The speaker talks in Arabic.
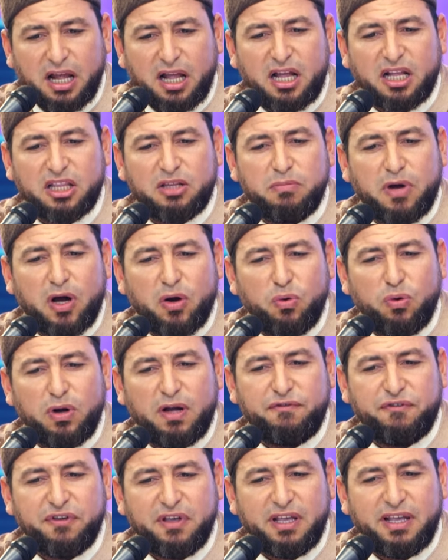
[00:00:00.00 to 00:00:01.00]
قد ما
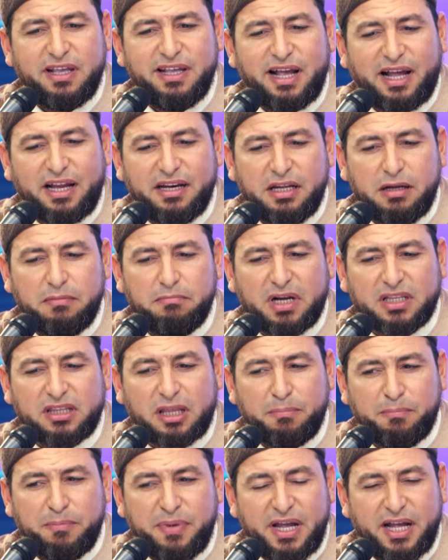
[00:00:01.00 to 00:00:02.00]
هو فيه يعني
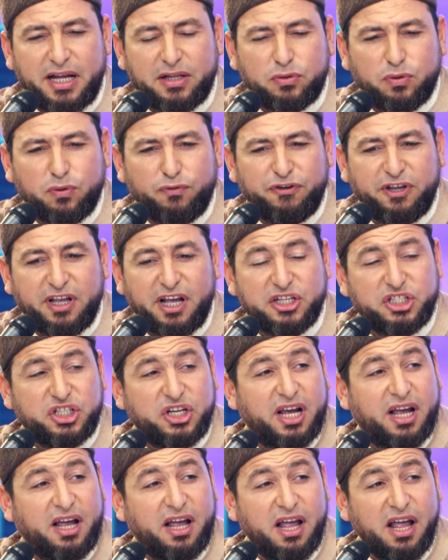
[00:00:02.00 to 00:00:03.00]
مطبات وفي
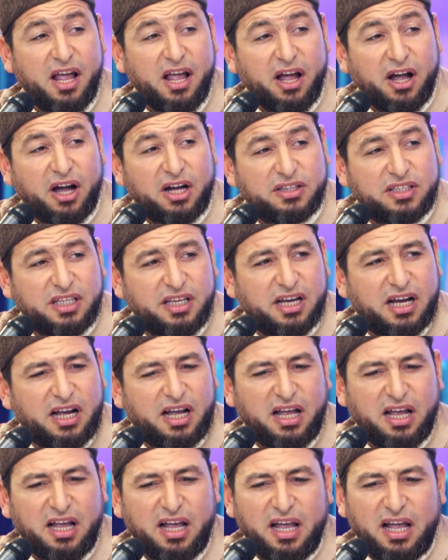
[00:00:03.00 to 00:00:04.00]
أشياء
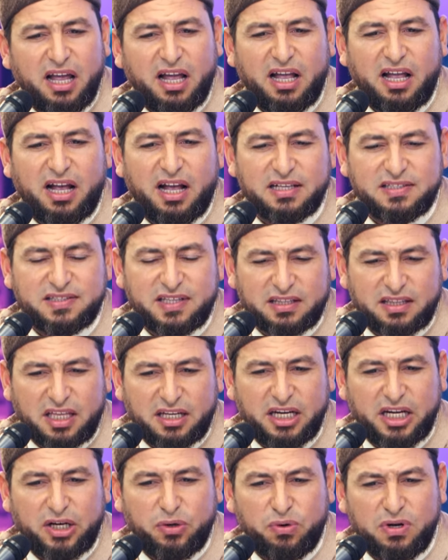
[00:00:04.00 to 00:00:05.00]
خطيرة خاصة
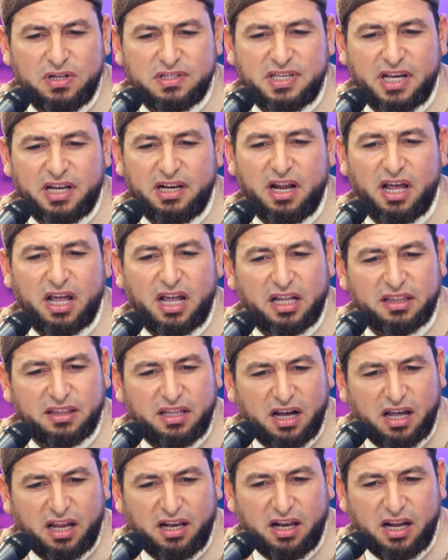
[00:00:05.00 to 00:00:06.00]
أنه الإنسان لا
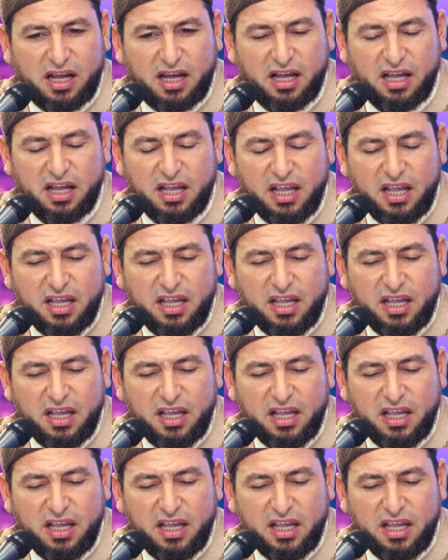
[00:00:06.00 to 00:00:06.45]
قدر الله